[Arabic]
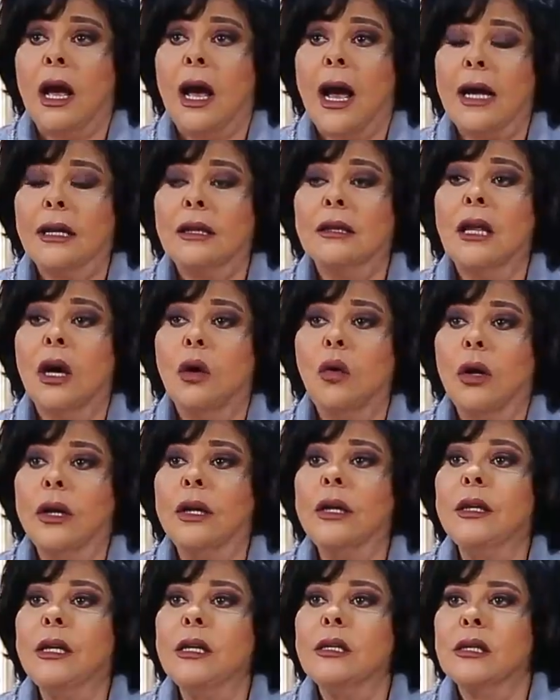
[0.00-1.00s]
حتى
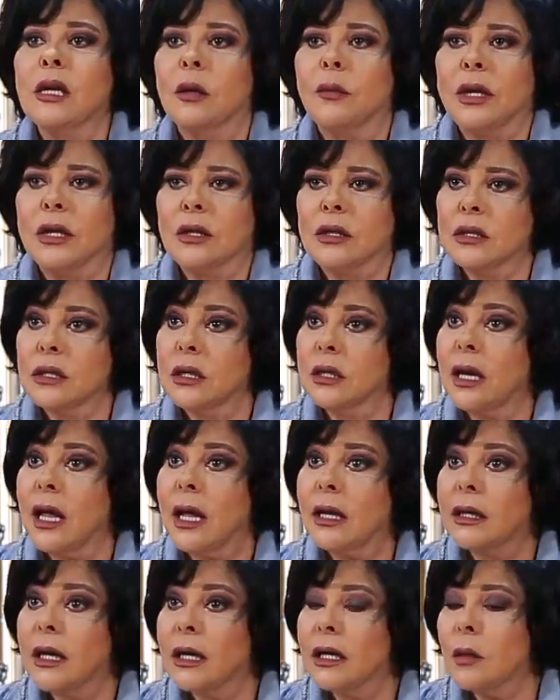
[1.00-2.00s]
أعيد حساباتي
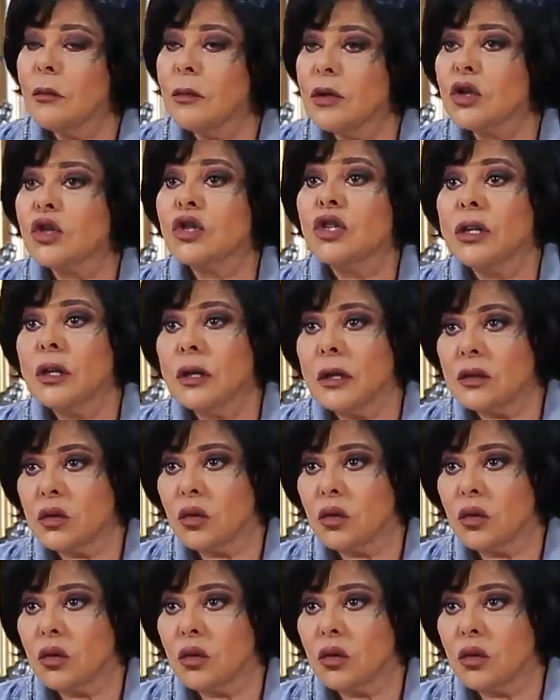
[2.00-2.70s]
لأن أنا مش شركة